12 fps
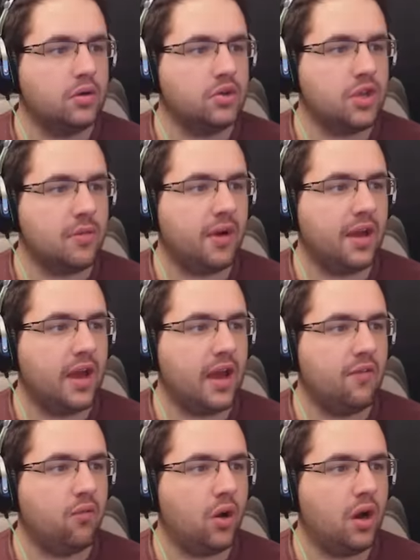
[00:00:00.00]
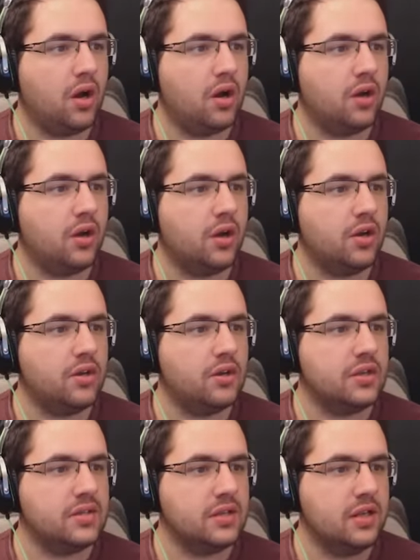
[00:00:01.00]
J'aimerais avoir...
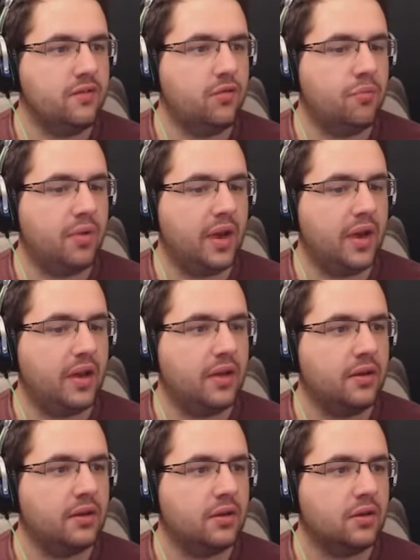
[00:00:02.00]
S'il vous plaît.